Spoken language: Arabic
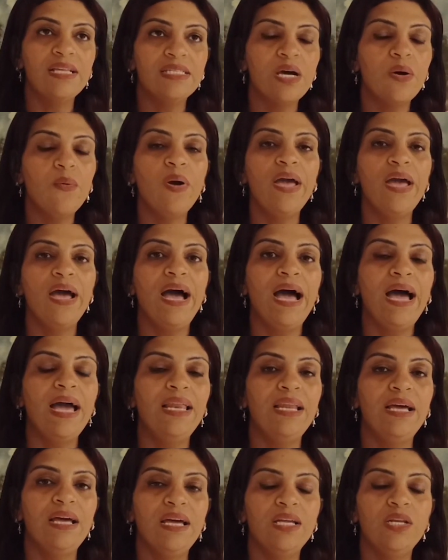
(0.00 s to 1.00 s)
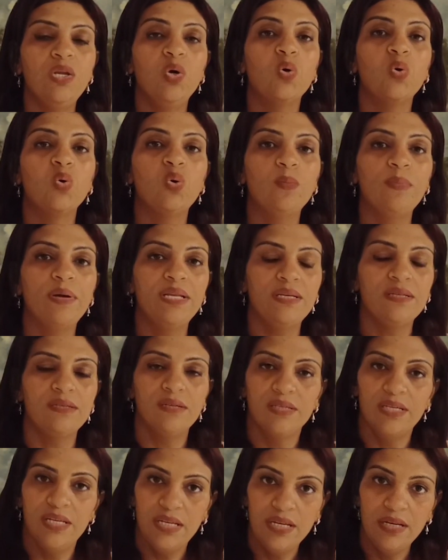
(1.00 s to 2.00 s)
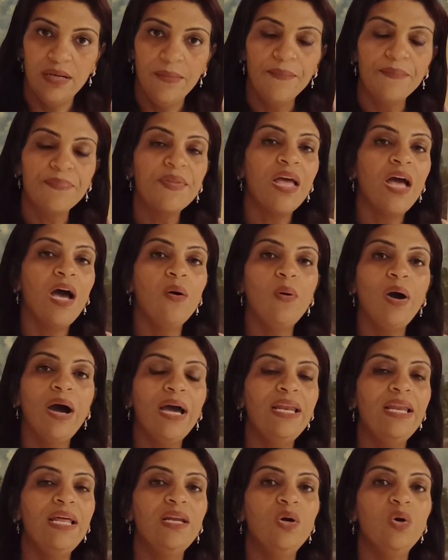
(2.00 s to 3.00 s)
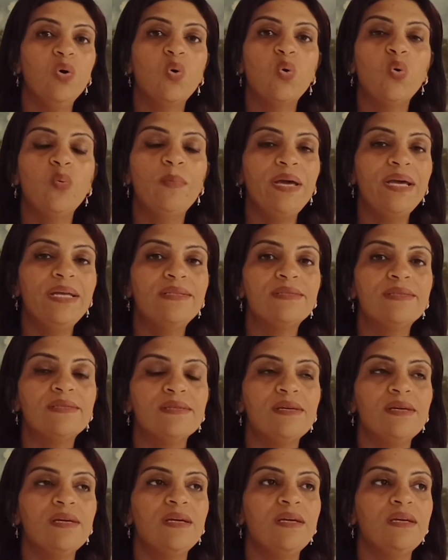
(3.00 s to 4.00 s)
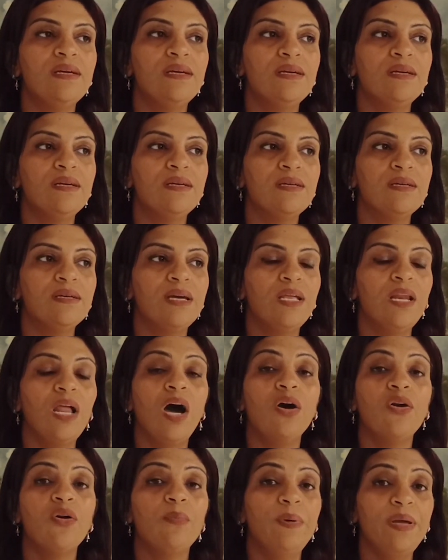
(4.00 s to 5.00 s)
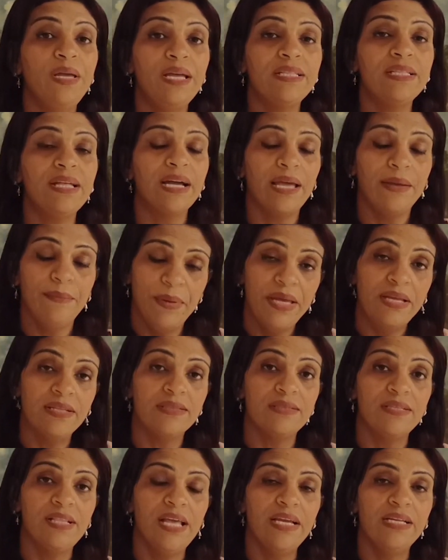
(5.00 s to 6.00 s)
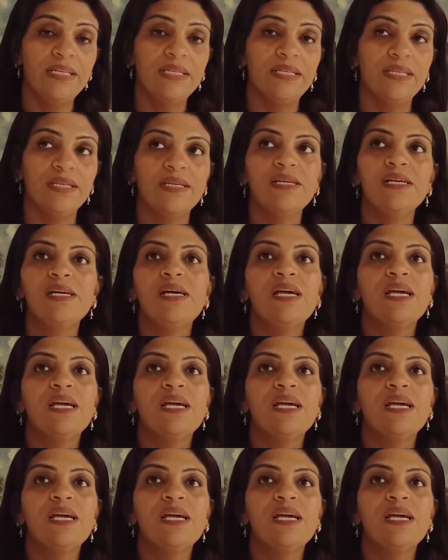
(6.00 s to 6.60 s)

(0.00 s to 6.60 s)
سواء على الحكومه الايرانيه او على الحكومات آه، العربية كمان لأن